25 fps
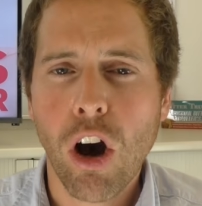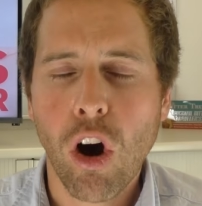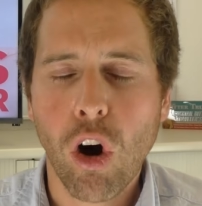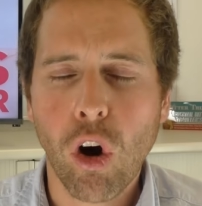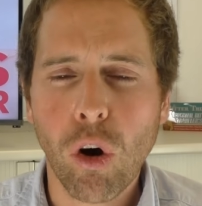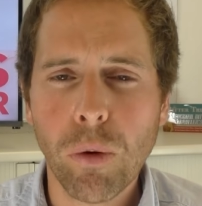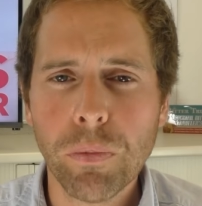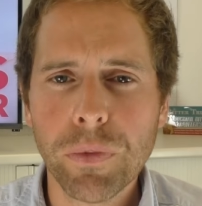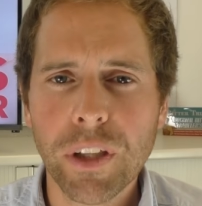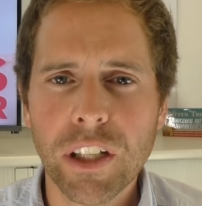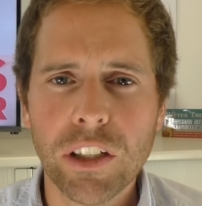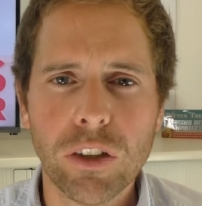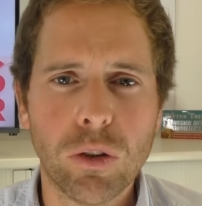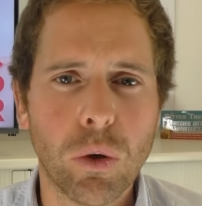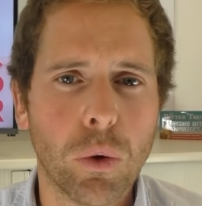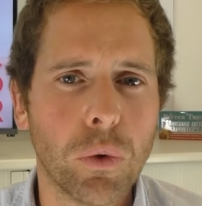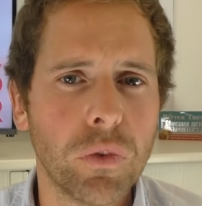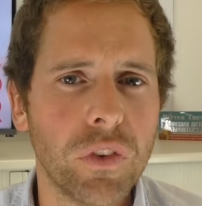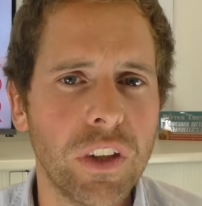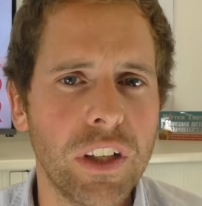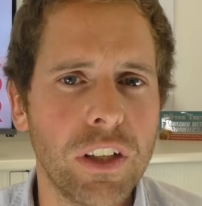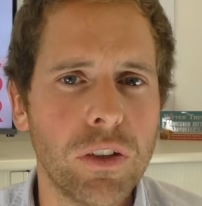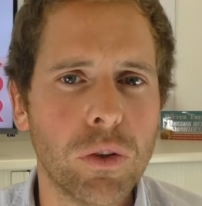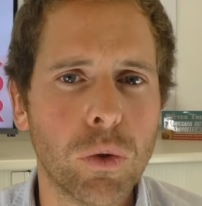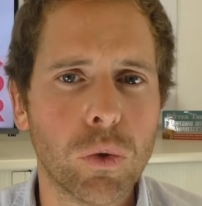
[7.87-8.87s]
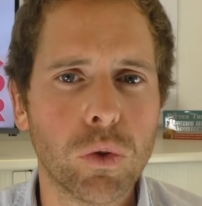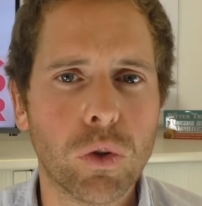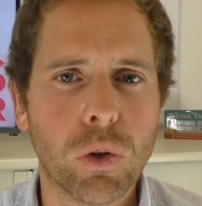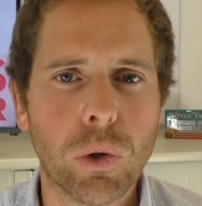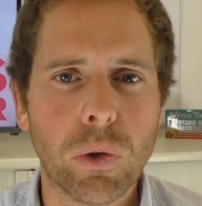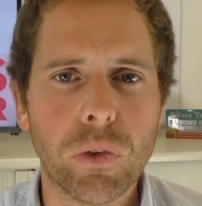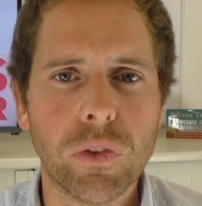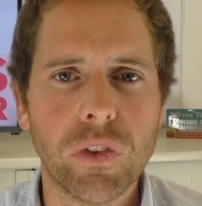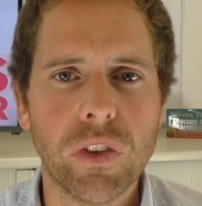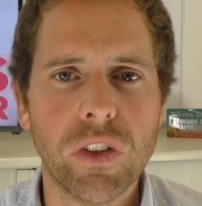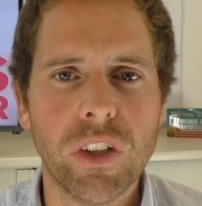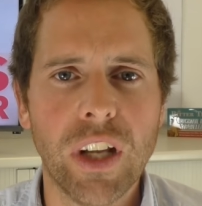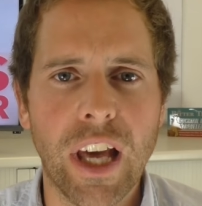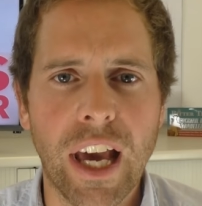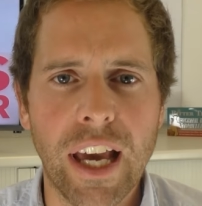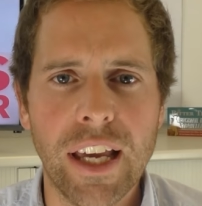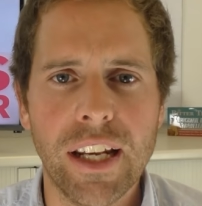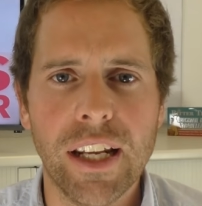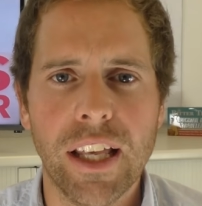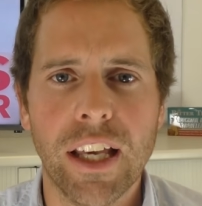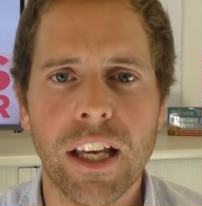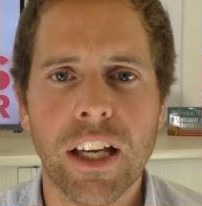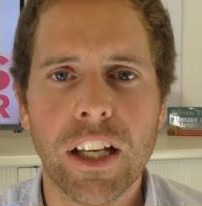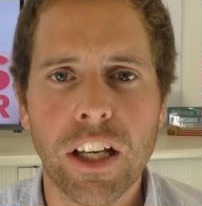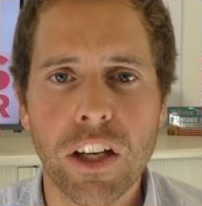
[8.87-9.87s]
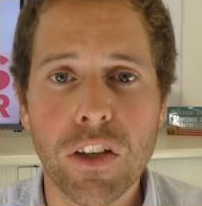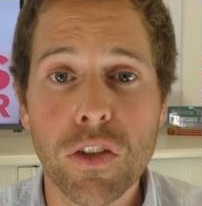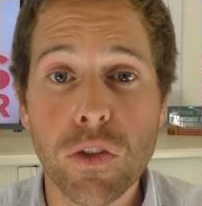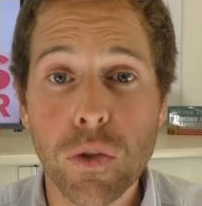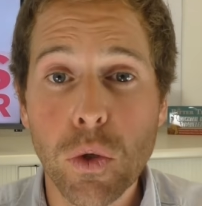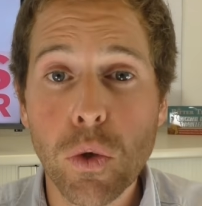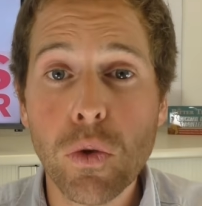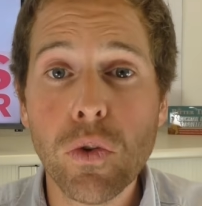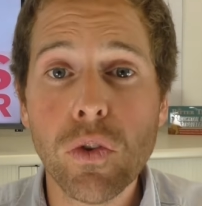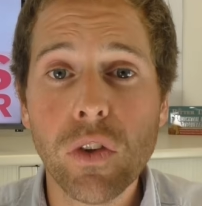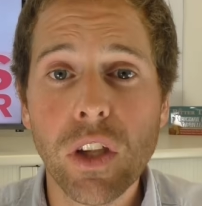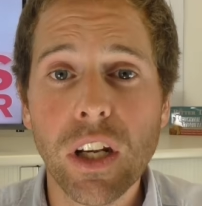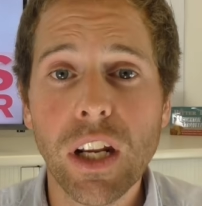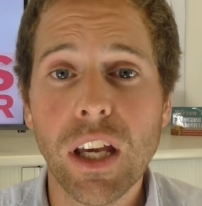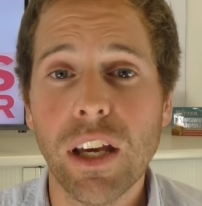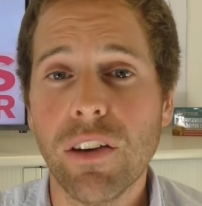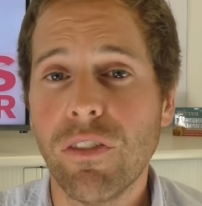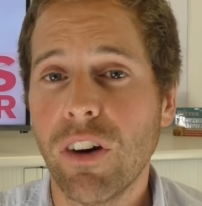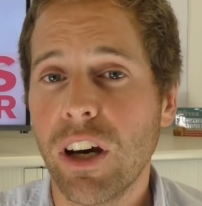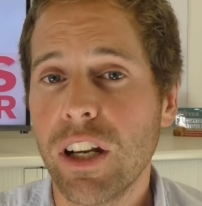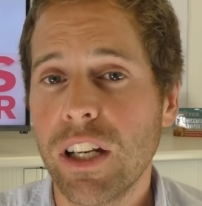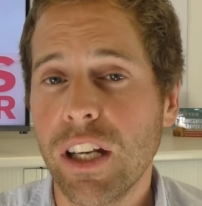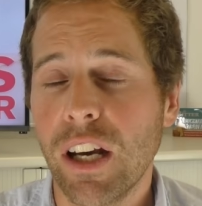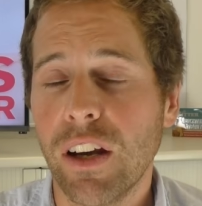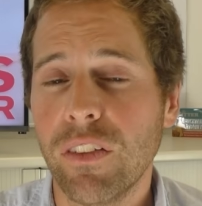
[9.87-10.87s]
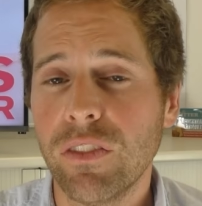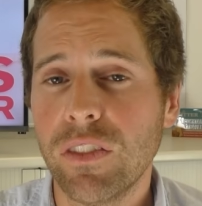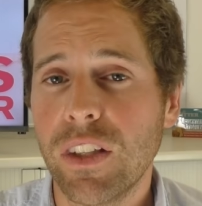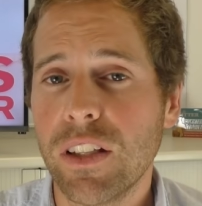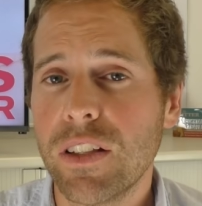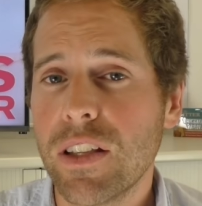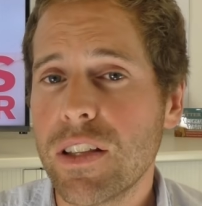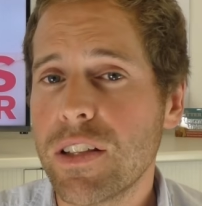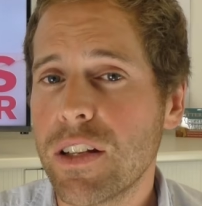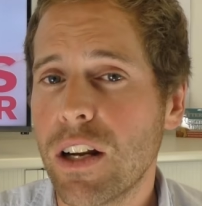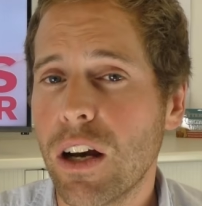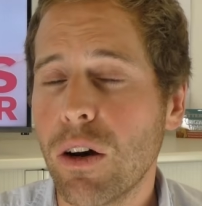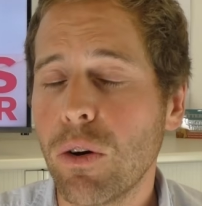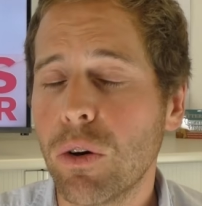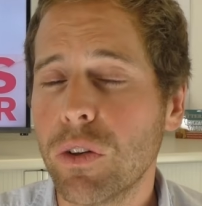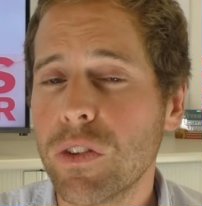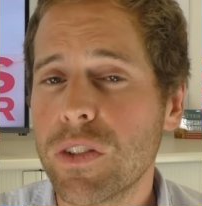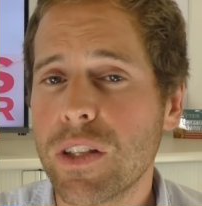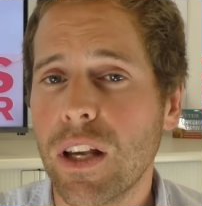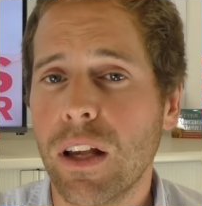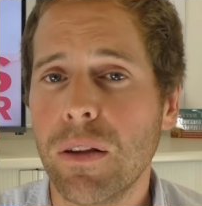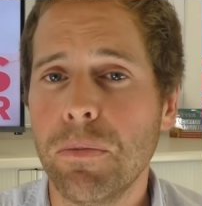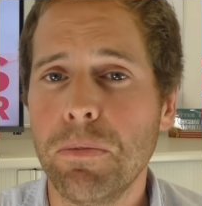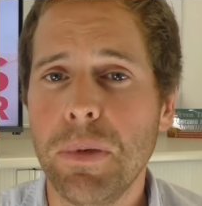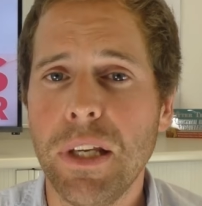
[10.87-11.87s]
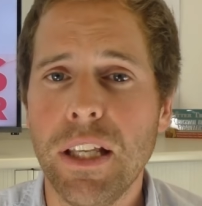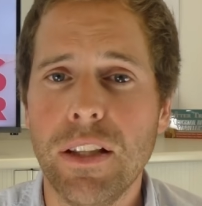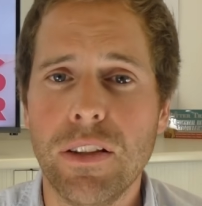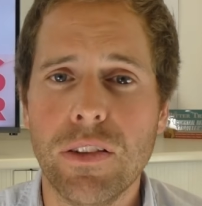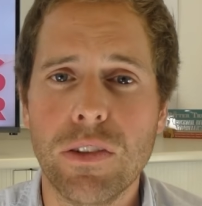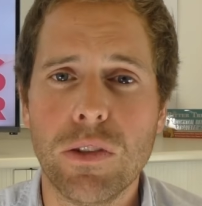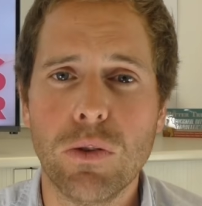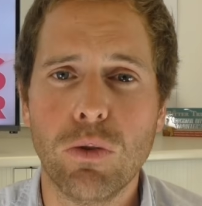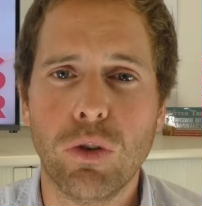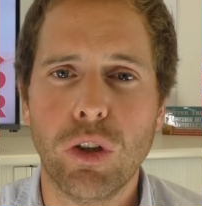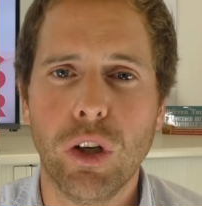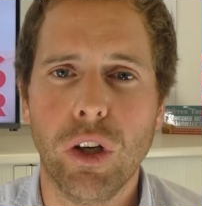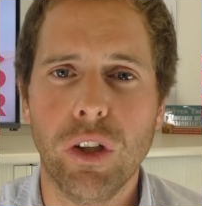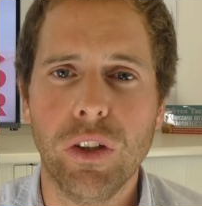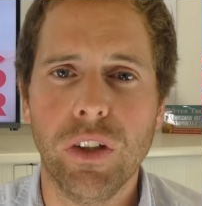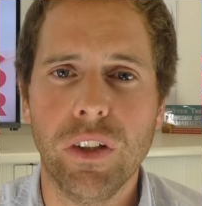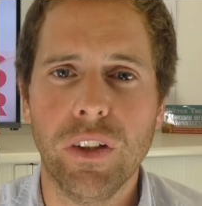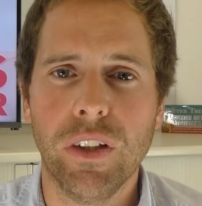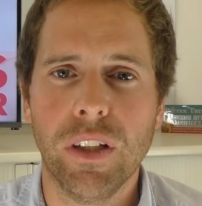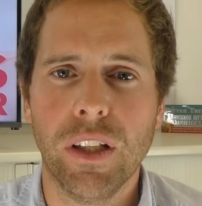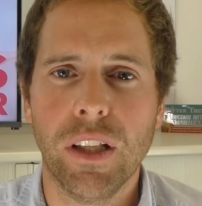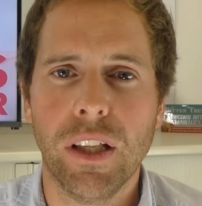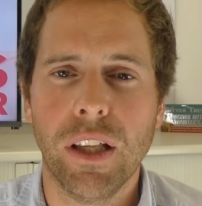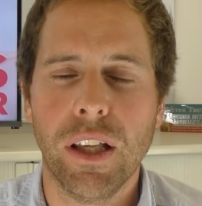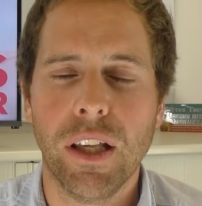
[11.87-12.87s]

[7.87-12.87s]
um den Kundinnen und Kunden eine gesündere Variante des Rauchens anbieten zu können.